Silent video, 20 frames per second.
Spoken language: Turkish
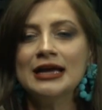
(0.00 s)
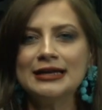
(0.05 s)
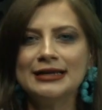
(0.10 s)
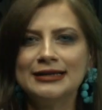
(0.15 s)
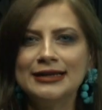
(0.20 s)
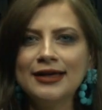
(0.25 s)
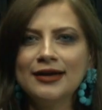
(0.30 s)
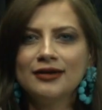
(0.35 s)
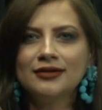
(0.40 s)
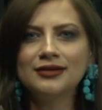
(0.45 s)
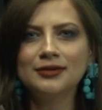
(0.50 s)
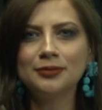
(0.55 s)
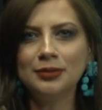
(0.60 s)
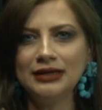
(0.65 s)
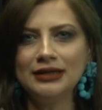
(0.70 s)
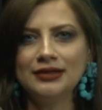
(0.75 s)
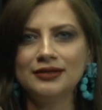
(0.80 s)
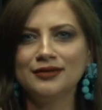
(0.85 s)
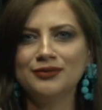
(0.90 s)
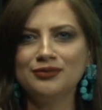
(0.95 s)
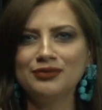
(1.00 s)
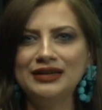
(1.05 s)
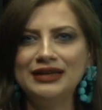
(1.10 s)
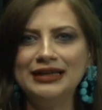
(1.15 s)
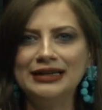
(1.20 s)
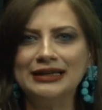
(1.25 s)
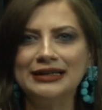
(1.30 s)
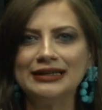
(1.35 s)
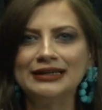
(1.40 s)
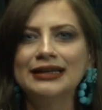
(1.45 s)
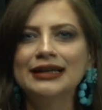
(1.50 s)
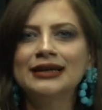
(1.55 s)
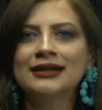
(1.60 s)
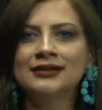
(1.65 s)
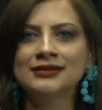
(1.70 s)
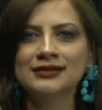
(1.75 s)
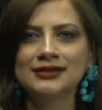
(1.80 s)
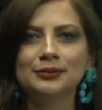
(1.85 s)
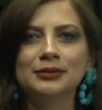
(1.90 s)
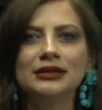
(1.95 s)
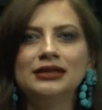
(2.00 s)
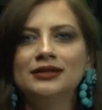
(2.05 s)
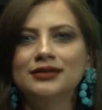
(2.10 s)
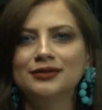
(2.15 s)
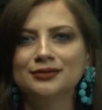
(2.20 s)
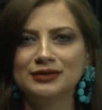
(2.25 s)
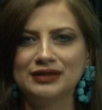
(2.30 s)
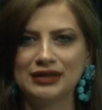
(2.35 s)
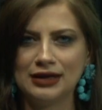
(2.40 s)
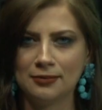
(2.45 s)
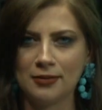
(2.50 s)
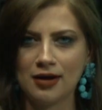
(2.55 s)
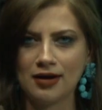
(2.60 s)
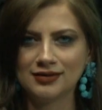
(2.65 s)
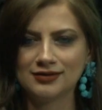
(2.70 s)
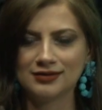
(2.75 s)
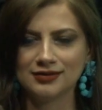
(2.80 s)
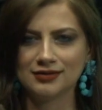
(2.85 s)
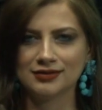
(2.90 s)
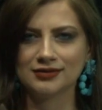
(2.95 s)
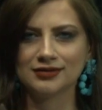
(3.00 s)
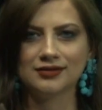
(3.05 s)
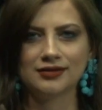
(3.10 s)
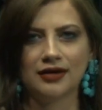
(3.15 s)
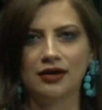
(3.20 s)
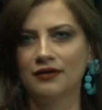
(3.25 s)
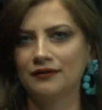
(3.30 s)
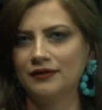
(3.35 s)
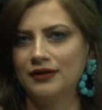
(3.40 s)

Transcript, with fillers: Ne alabilirim değil, ne katabilirim diye baktığınızda